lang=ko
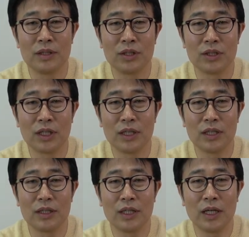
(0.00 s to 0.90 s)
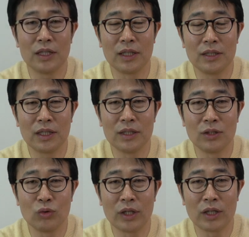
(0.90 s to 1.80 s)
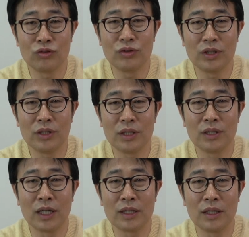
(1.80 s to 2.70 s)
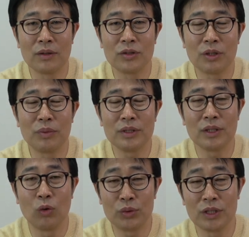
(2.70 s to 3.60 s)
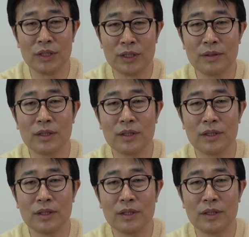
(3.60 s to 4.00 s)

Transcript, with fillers: 정착을 하게 되는 게 이제 유학의 순서인 것 같아요. 첫 번째 옵션은.